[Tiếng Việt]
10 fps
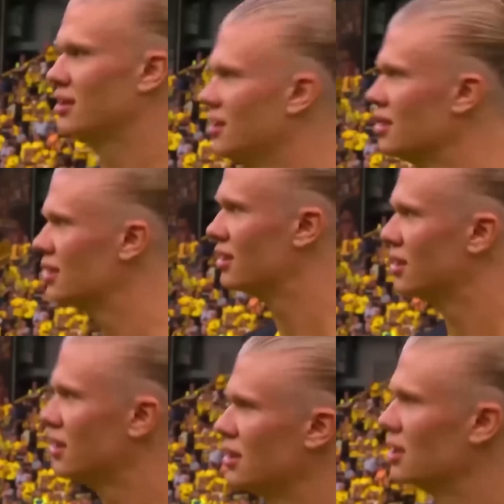mọi năng lực
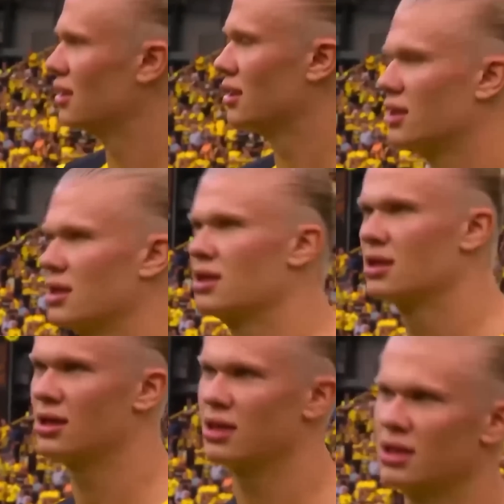phẩm chất của mình
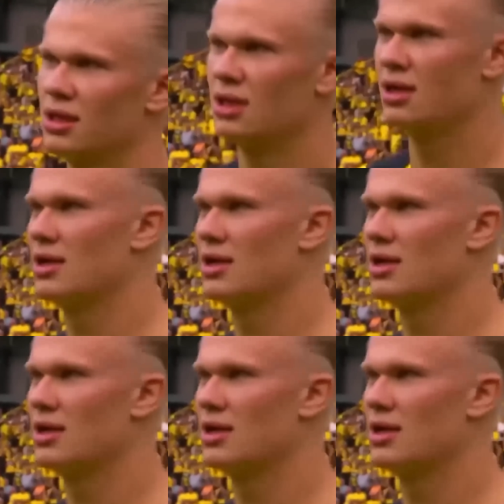có thể